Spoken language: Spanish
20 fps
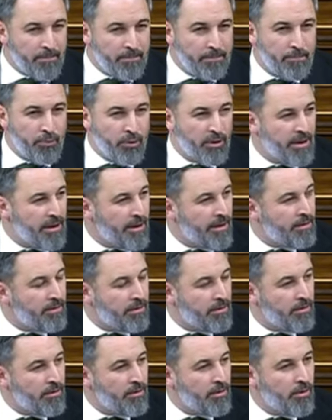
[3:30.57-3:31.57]
Porque
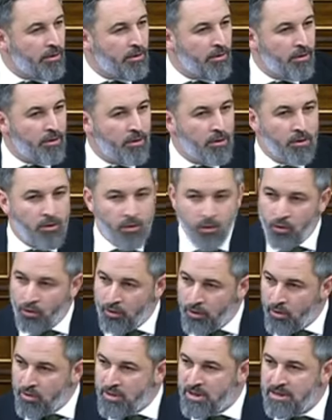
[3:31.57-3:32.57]
lo
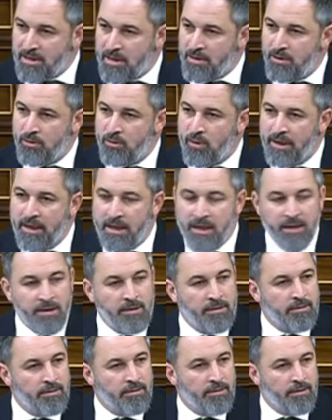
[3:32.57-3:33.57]
que hoy se está haciendo aquí
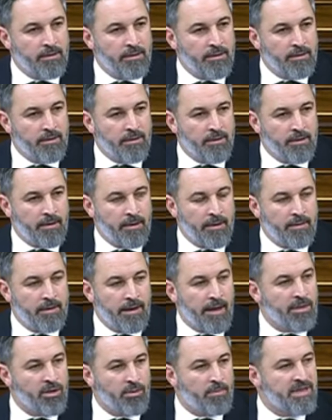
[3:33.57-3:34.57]

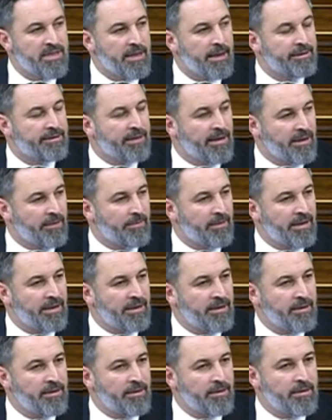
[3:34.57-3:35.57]
lanza un mensaje terrible.
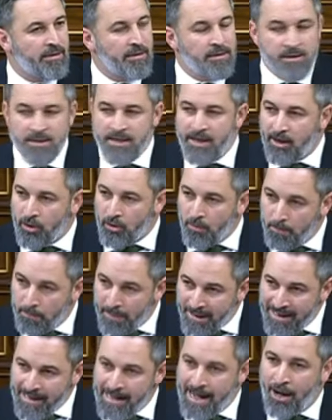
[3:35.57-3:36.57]
Si
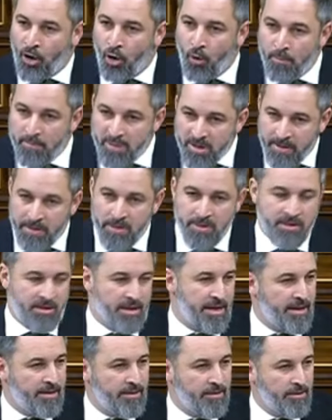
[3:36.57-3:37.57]
romper la
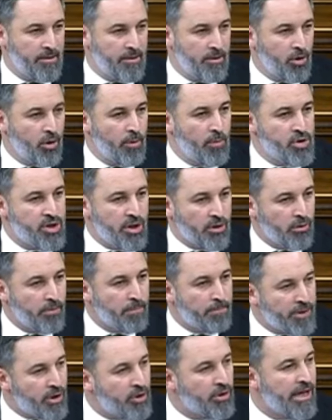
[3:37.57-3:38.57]
convivencia como se
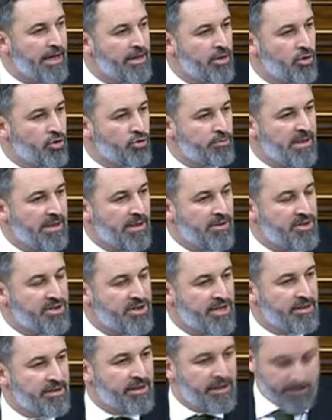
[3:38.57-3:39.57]
rompió en el año
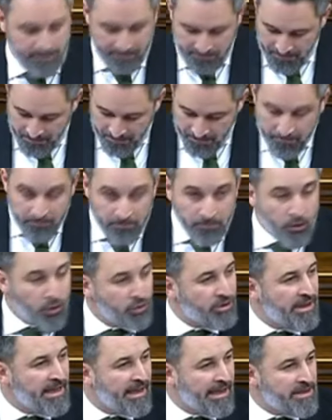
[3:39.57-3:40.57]
2017, no
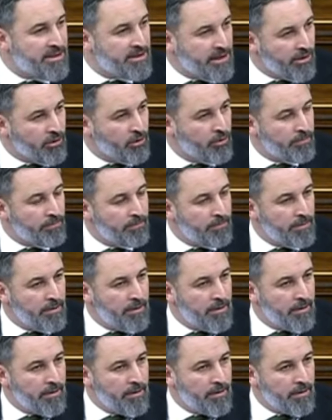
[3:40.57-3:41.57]
tiene castigo,
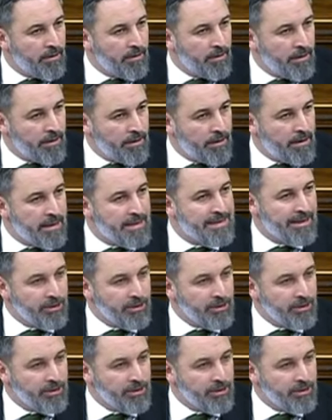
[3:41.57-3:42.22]
es que